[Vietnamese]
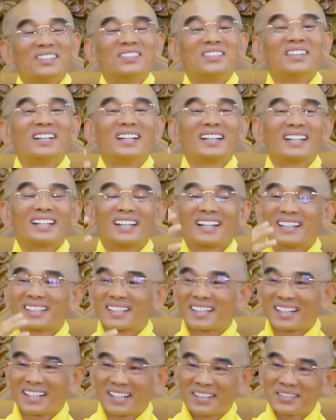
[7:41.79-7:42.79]
Vô minh
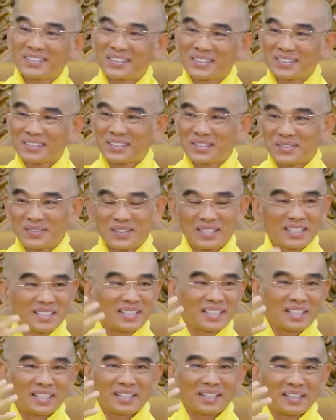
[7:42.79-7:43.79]
trắng, đúng không? Vô
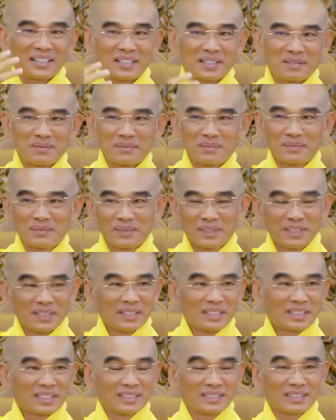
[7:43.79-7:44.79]
minh dày lắm.
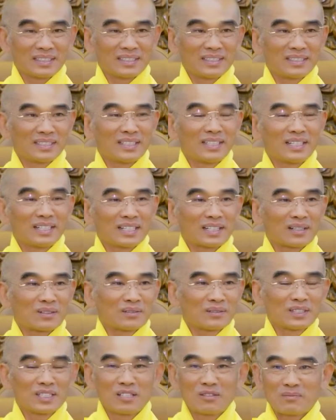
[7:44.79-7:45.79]
Cái chuyện dính hay
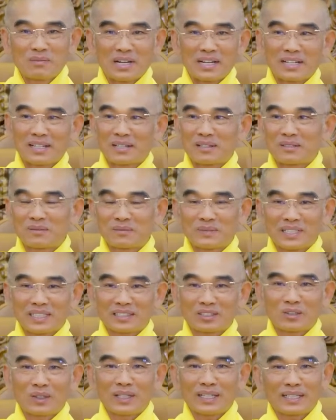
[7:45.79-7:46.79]
không dính, mắc hay không
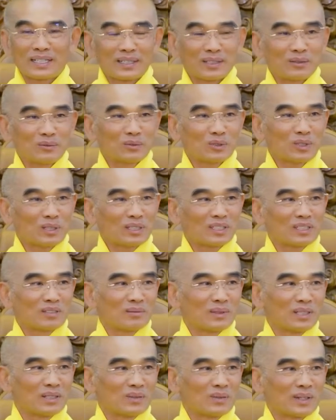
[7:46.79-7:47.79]
mắc, thoát hay không thoát
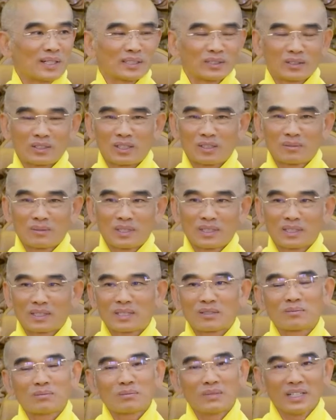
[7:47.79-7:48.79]
là mình hoàn toàn
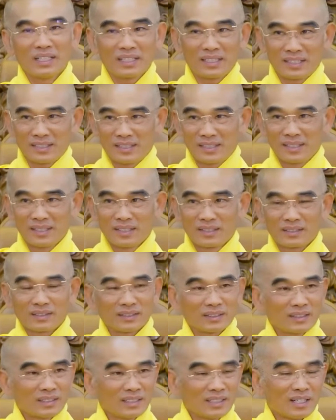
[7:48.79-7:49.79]
mình không biết.
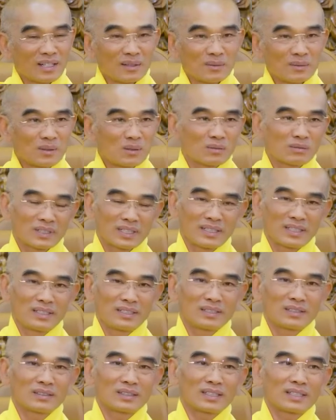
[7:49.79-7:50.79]
Cho tới giờ phút
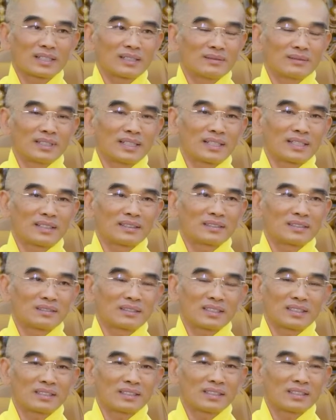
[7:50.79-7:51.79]
này chúng ta cảm giác là
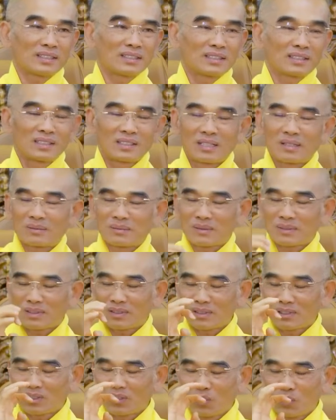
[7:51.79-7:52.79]
chúng ta vẫn
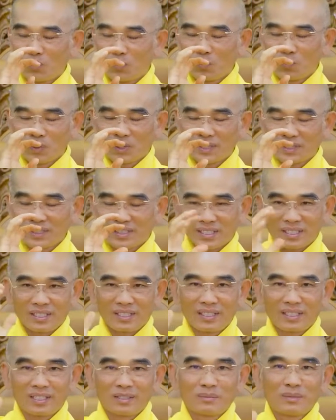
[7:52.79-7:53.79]
không có đủ cái
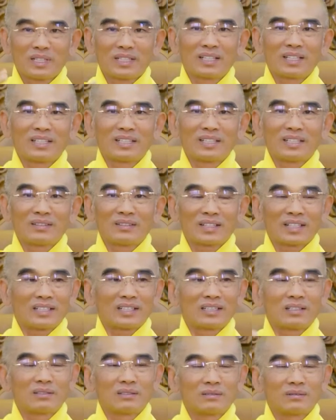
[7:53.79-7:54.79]
trí để mình định điều
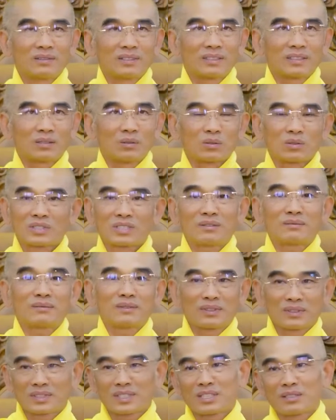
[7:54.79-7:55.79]
này đối với cuộc
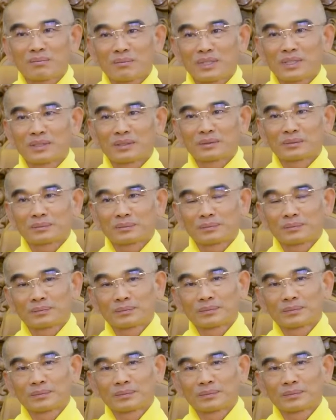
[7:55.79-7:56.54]
sống của chính mình.